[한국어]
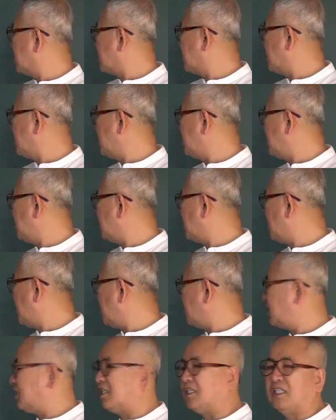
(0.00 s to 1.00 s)

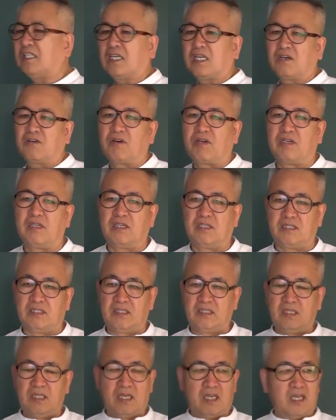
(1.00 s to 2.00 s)
기계 신이라고 하는
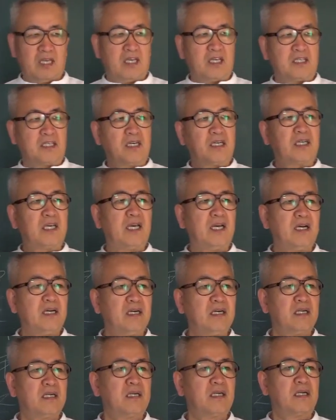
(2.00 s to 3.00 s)
것은
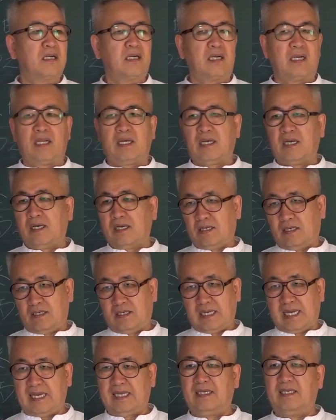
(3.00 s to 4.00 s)
역행을
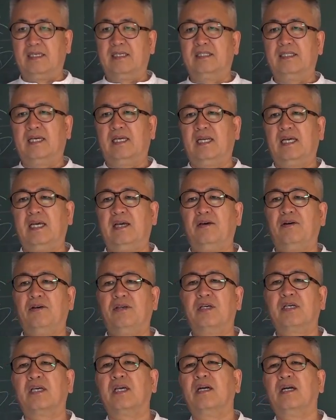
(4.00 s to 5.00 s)
하는
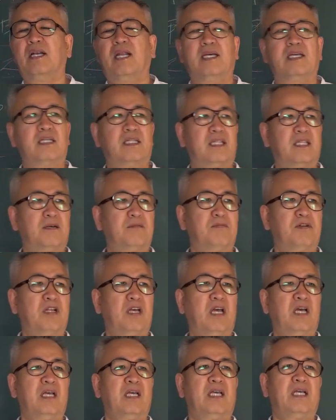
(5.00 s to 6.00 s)
거잖아요. 역행을 하기 때문에
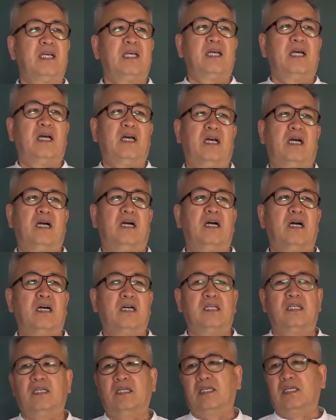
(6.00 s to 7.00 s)

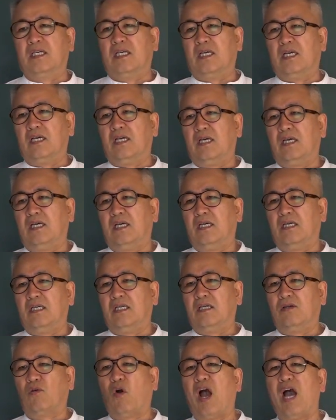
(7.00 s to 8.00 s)
이렇게
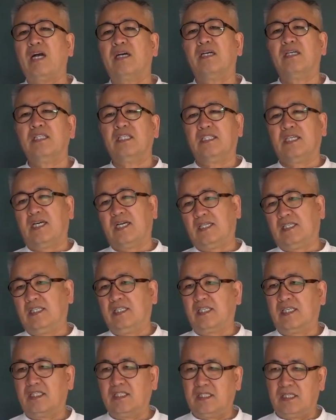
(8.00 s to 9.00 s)

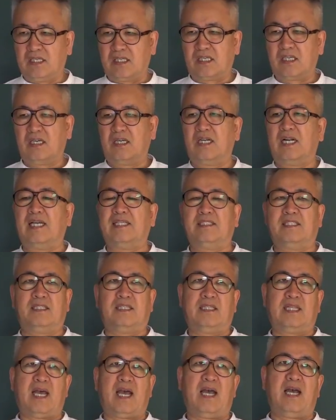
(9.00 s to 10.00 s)
과거지향적인 성격을
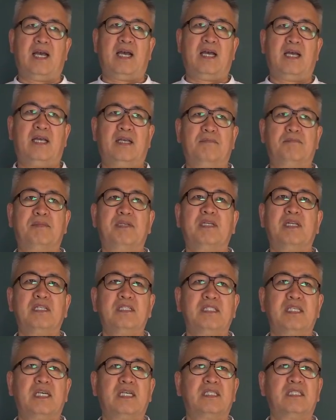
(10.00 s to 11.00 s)
가졌다.
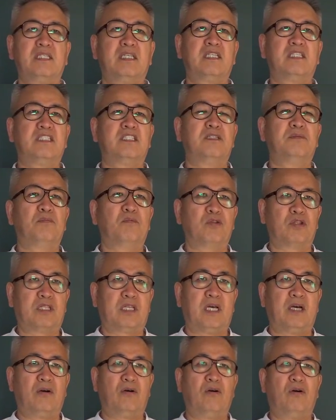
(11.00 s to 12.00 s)
미래지향적이지
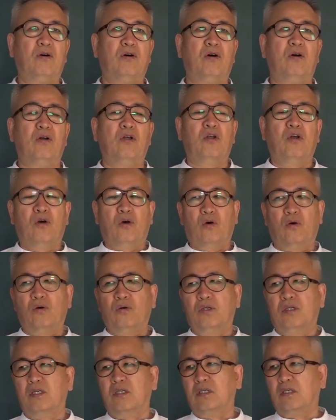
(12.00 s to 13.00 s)
못하고
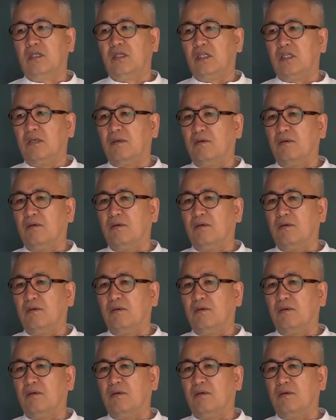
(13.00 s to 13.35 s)
오히려